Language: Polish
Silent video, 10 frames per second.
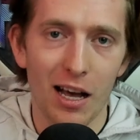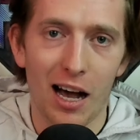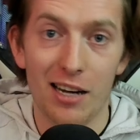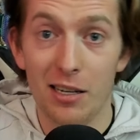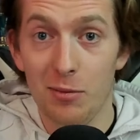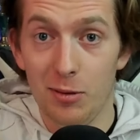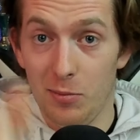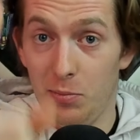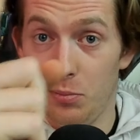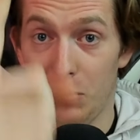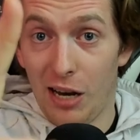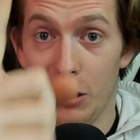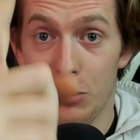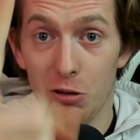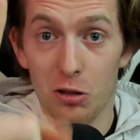Ale
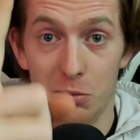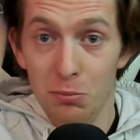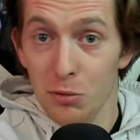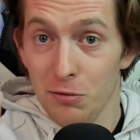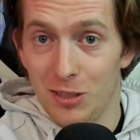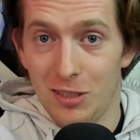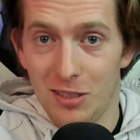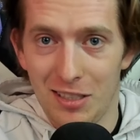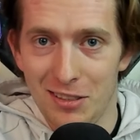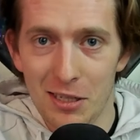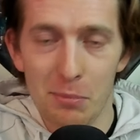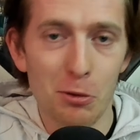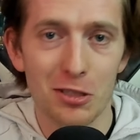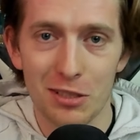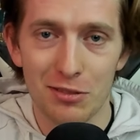miałeś o tym mówić. Nie
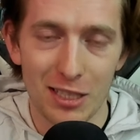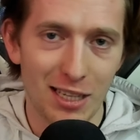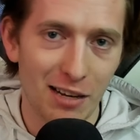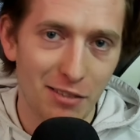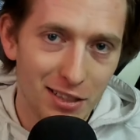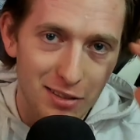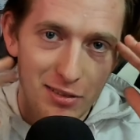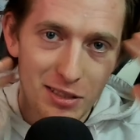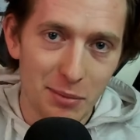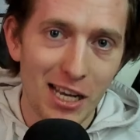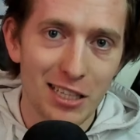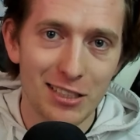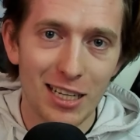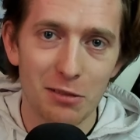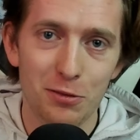było cię wtedy nawet, nie
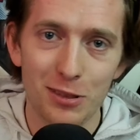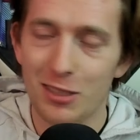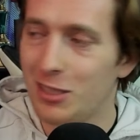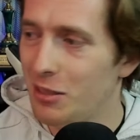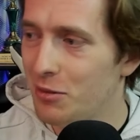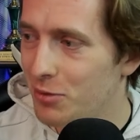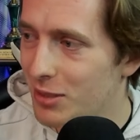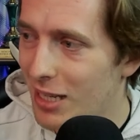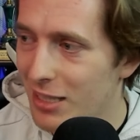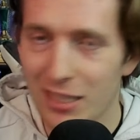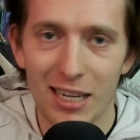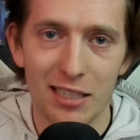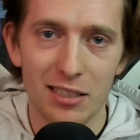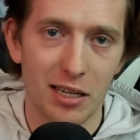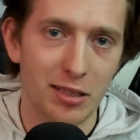miałeś jak fizycznie w stanie
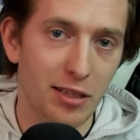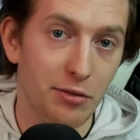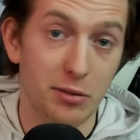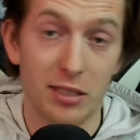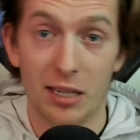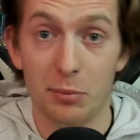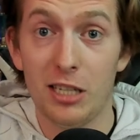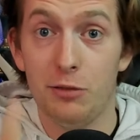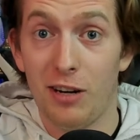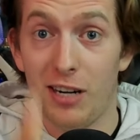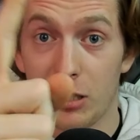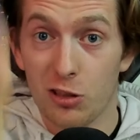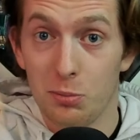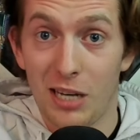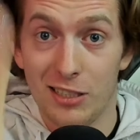grać, ale nawet jak miałeś dwa
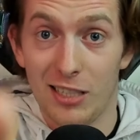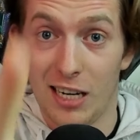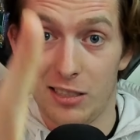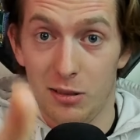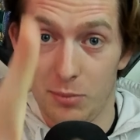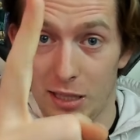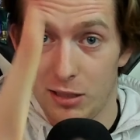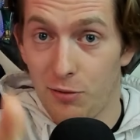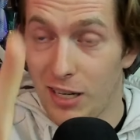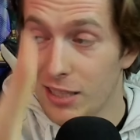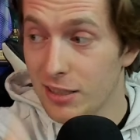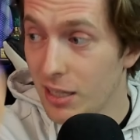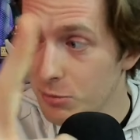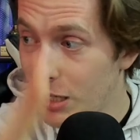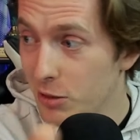lata, to miałeś grać. Miałeś dwa
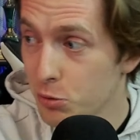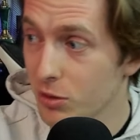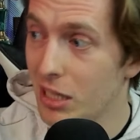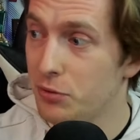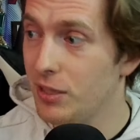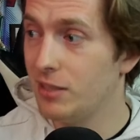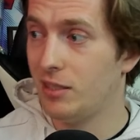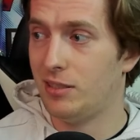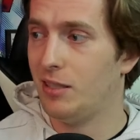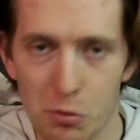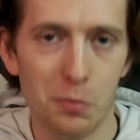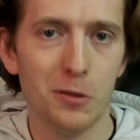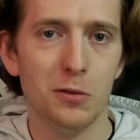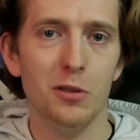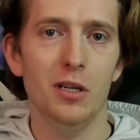lata, miałeś już grać w iss Po
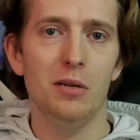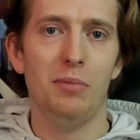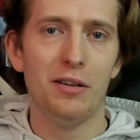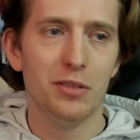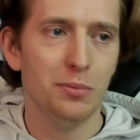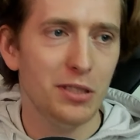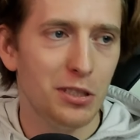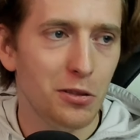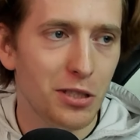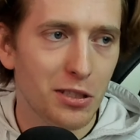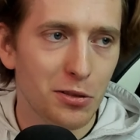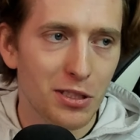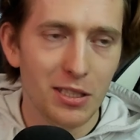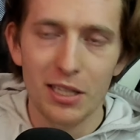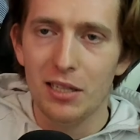prostu bawią mnie ci ludzie,
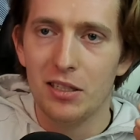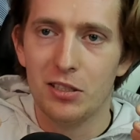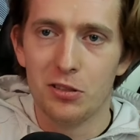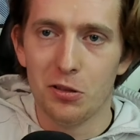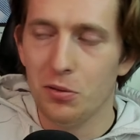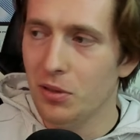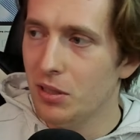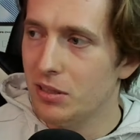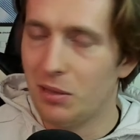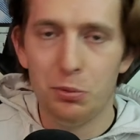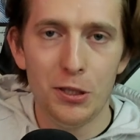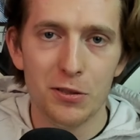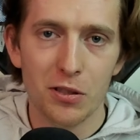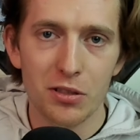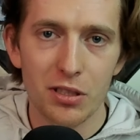którzy chcą
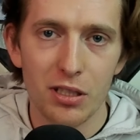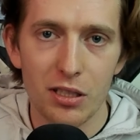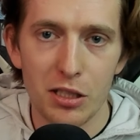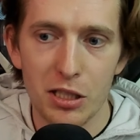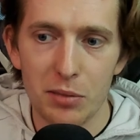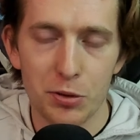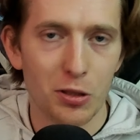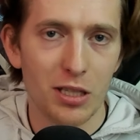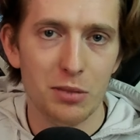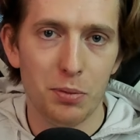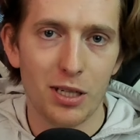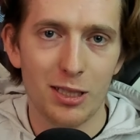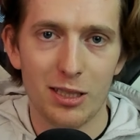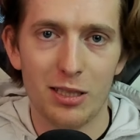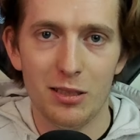zabłysnąć i przy okazji
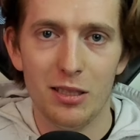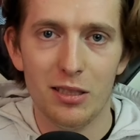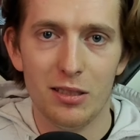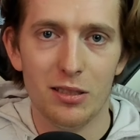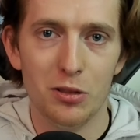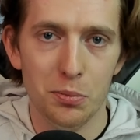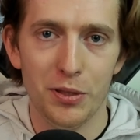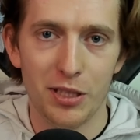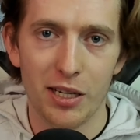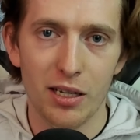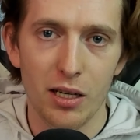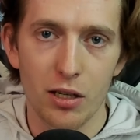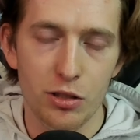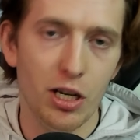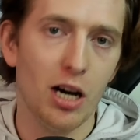pokazać, jaki ty jesteś głupi, nie?
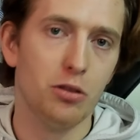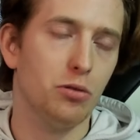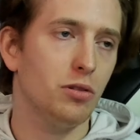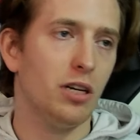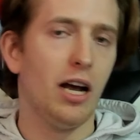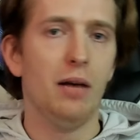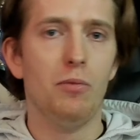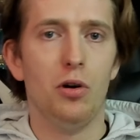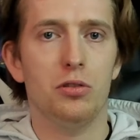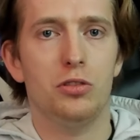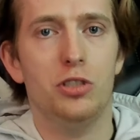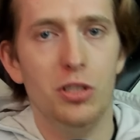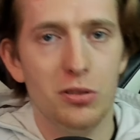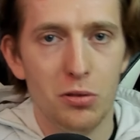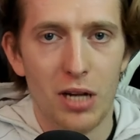Ja to grałem od
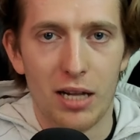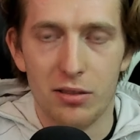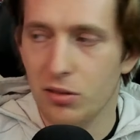30 lat.